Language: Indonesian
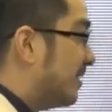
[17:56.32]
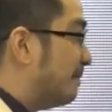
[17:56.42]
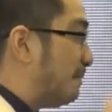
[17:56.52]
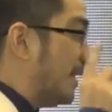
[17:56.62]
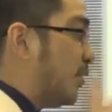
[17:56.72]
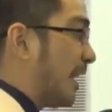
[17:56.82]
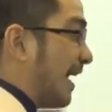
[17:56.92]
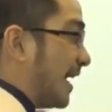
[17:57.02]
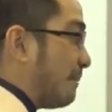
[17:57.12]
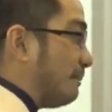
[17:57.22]
penuh
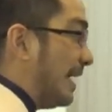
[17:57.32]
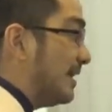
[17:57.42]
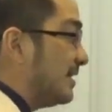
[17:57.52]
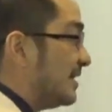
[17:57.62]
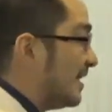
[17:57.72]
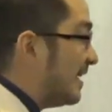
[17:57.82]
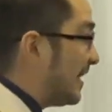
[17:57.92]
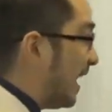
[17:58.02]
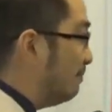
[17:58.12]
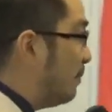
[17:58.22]
harapan,
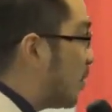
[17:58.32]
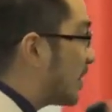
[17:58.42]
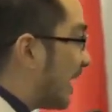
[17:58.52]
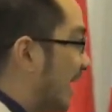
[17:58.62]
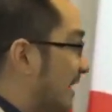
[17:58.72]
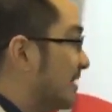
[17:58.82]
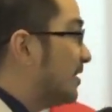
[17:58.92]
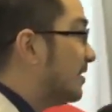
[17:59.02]
dan bukan